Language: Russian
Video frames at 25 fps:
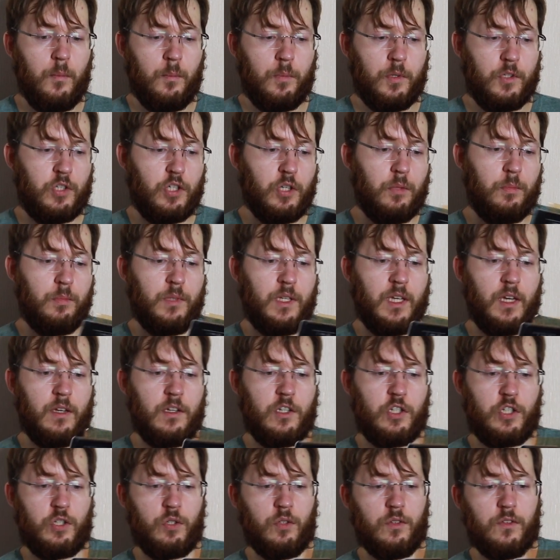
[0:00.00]
Причем я
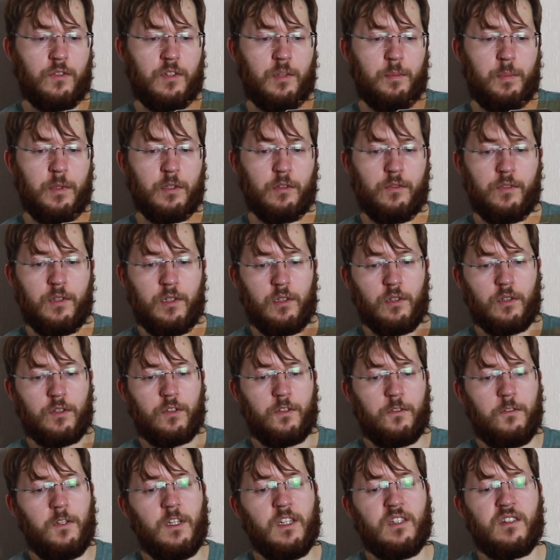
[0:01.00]
еще нацепил
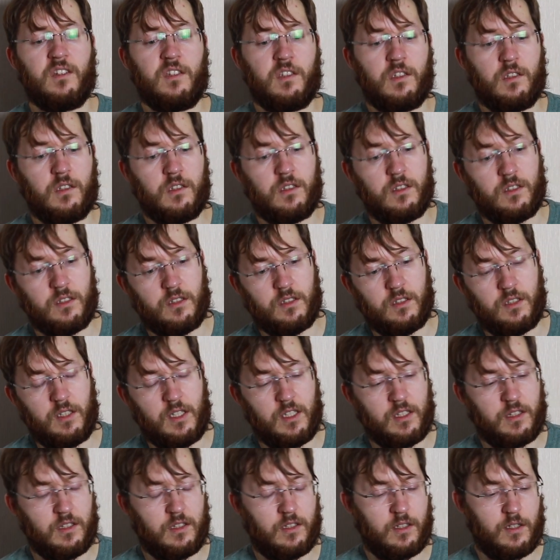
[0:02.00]
видеосвет, э,
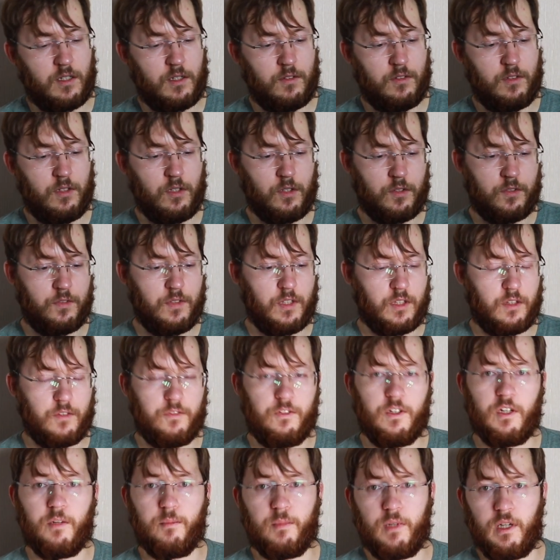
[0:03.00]
это видеосвет
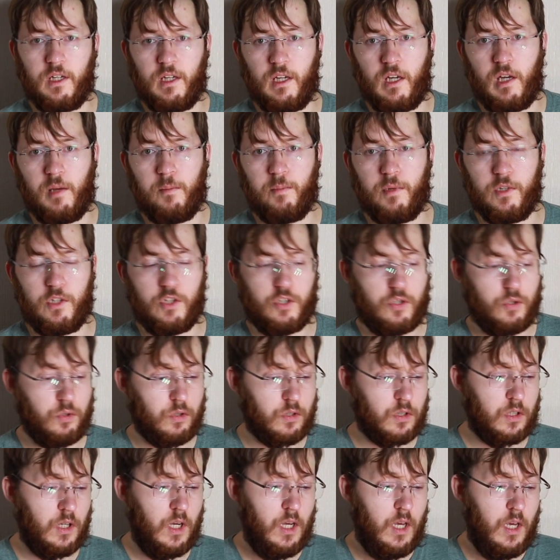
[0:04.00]
фирмы
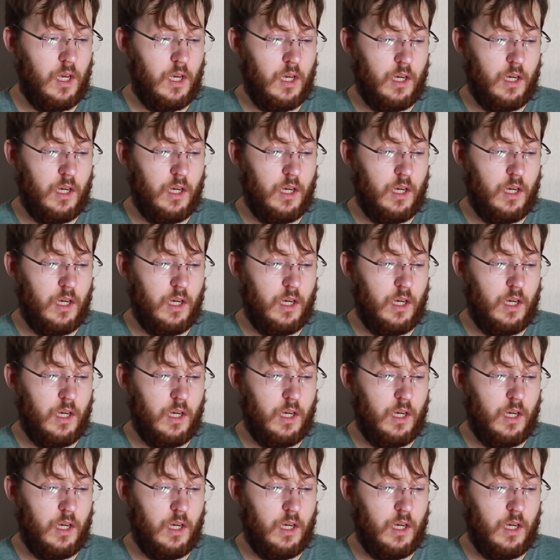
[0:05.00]
Epicure.